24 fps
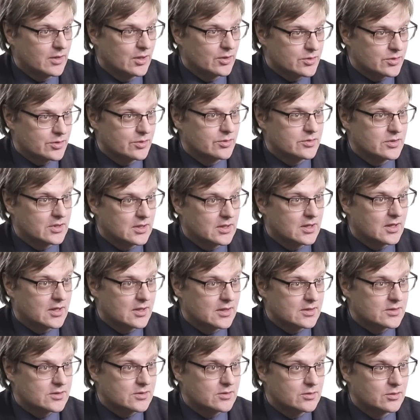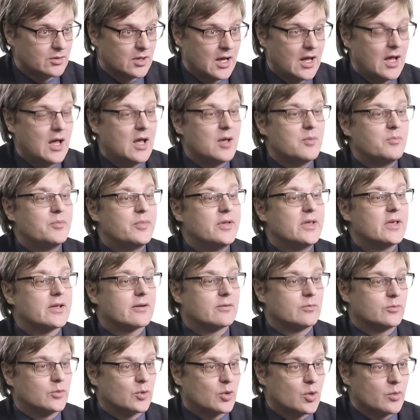Болонскую декларацию,
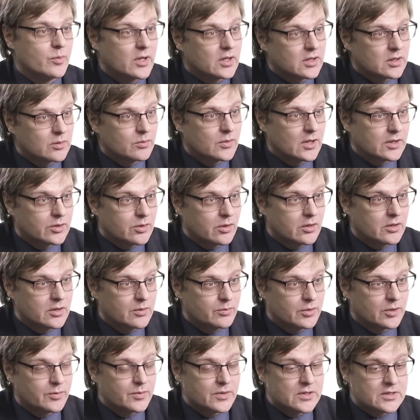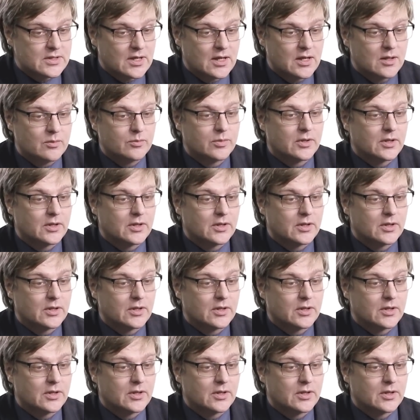первым документом, который они подписали,